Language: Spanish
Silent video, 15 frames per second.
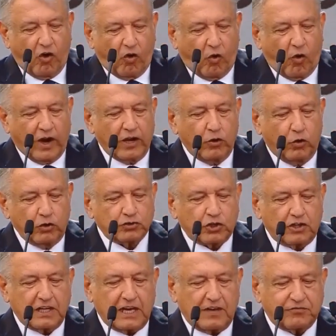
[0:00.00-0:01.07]
o el
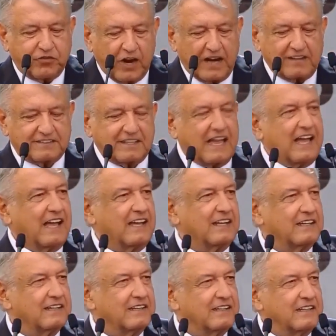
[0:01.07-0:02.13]
uso de la fuerza
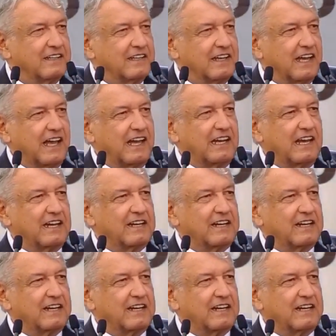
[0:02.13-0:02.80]
en las